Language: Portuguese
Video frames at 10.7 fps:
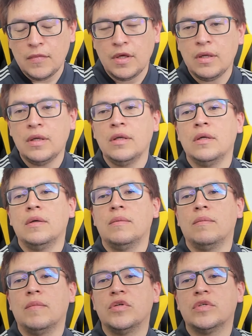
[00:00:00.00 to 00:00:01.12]
né?
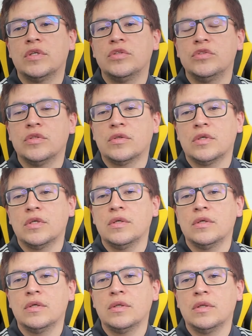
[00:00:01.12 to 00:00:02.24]
Mas eu acredito
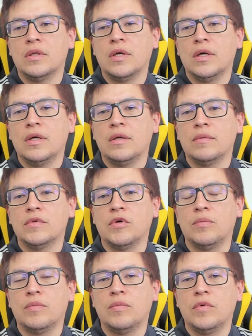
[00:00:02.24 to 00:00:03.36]
que, né,
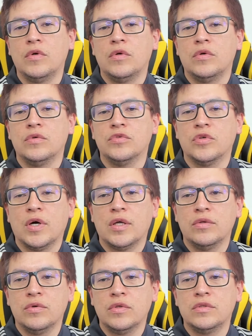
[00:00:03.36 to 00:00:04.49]
são os
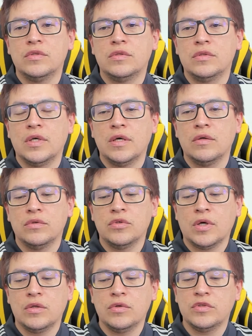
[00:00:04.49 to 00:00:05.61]
jogadores, né, os
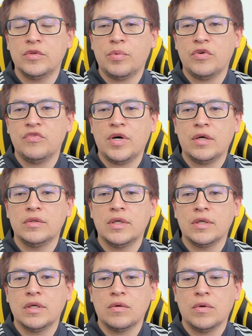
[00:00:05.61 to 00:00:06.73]
jogadores já provaram,
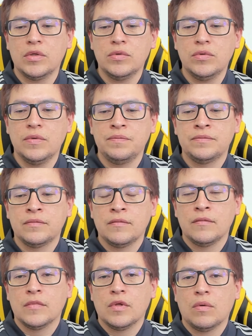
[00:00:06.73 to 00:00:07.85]
né, que quando
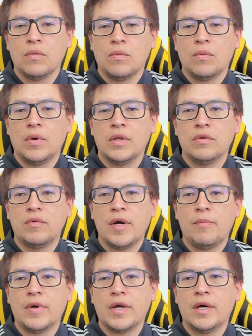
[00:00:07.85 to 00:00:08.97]
quando
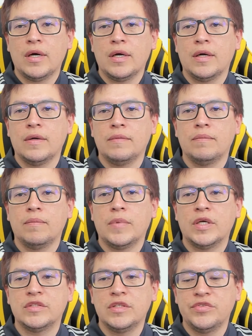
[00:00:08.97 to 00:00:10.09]
é para
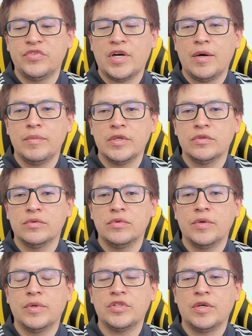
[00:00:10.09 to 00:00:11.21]
para se livrar mesmo do
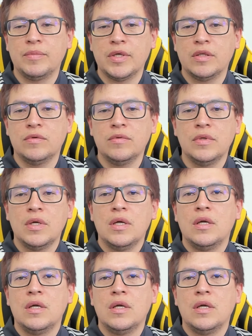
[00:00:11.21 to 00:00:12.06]
rebaixamento,